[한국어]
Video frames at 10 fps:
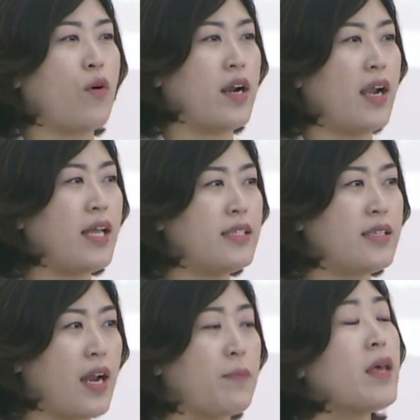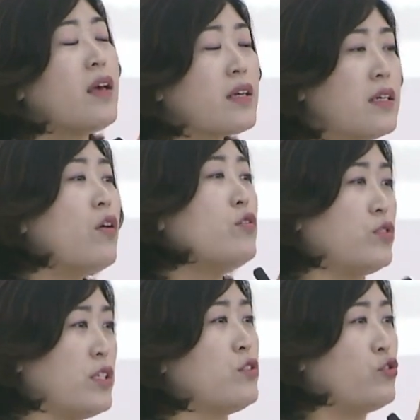역할을 하는 사람, 그걸
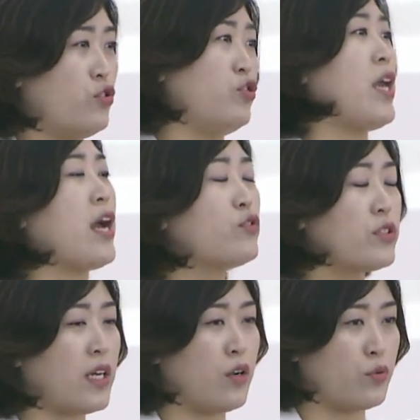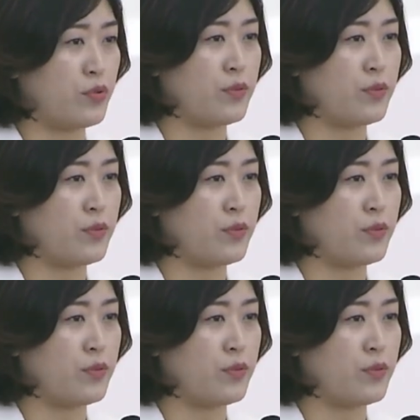우리는 주 양육자라고